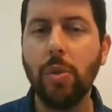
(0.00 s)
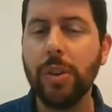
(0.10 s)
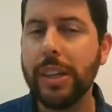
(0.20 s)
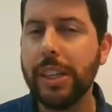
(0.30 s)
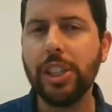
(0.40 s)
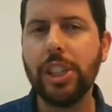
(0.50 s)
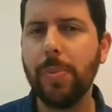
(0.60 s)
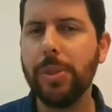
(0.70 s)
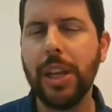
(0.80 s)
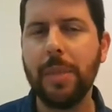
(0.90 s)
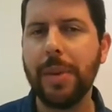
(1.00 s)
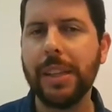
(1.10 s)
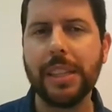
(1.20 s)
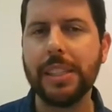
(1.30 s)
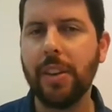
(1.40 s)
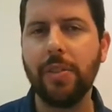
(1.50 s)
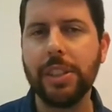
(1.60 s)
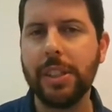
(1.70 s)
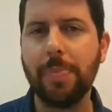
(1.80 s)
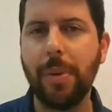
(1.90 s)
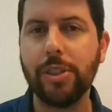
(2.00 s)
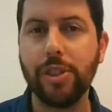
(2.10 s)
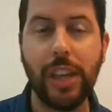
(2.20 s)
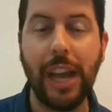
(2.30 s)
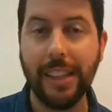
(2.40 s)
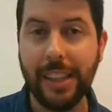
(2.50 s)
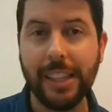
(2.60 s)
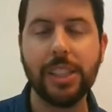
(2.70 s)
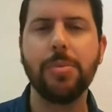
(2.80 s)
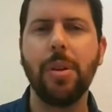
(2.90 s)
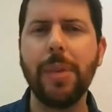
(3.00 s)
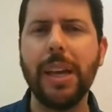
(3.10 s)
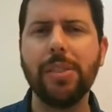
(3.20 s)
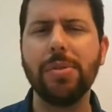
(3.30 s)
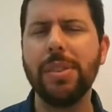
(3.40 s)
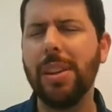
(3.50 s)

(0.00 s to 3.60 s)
o que tipo de alimentação você pode usar nesse momento.